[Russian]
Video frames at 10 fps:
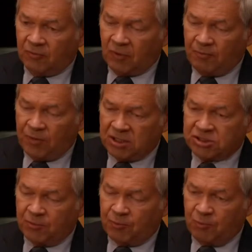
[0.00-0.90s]
э, опять
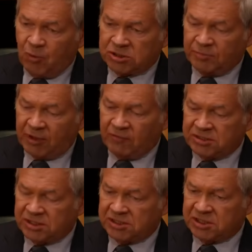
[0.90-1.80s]
же, можно
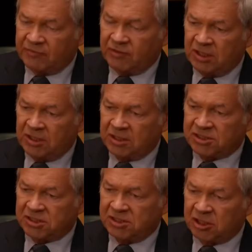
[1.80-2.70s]
привести сравнение
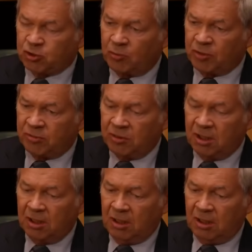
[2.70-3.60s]
с изотопным
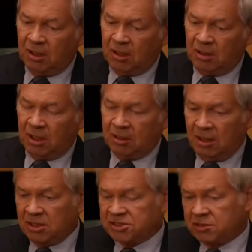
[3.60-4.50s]
э,
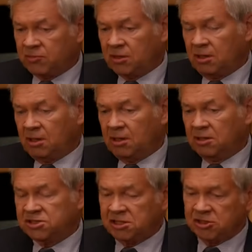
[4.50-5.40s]
анализом или с